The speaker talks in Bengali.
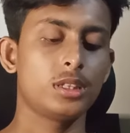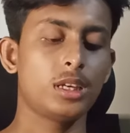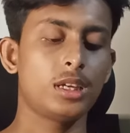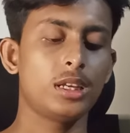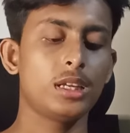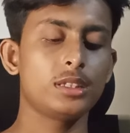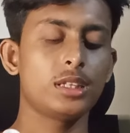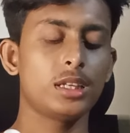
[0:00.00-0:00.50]

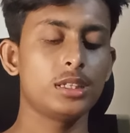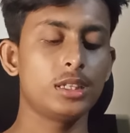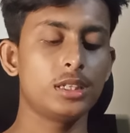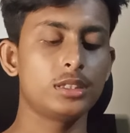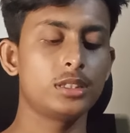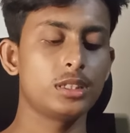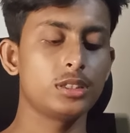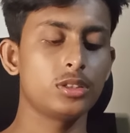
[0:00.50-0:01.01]
তারা তাদের
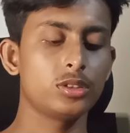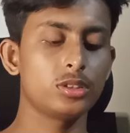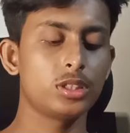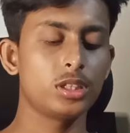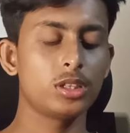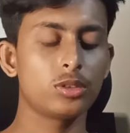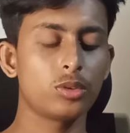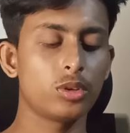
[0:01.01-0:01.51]

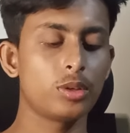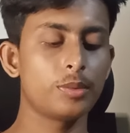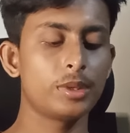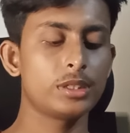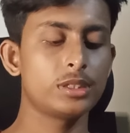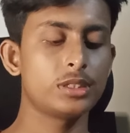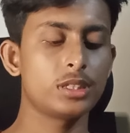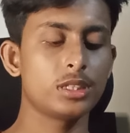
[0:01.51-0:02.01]
সৃজনশীল
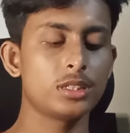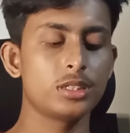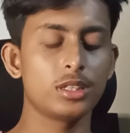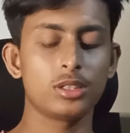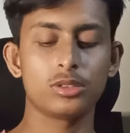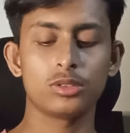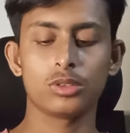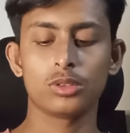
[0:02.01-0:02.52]
কর্মের
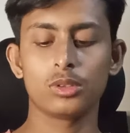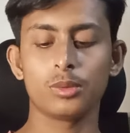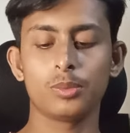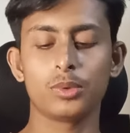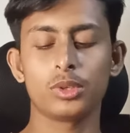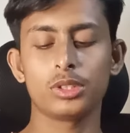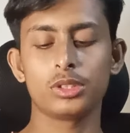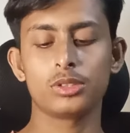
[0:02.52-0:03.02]
সৃষ্টির জন্য
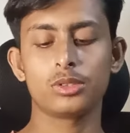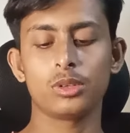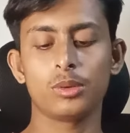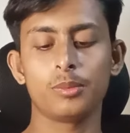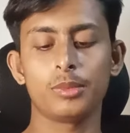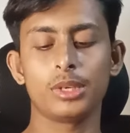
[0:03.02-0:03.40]
পরিশ্রম